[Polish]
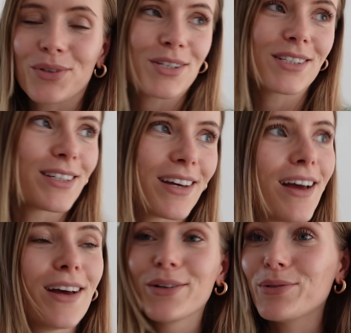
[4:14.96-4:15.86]
może się
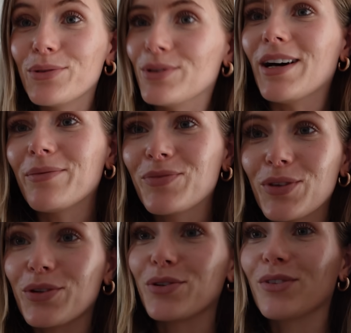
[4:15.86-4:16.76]
uda
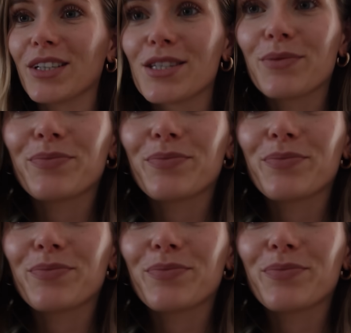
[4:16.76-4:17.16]
dorwać.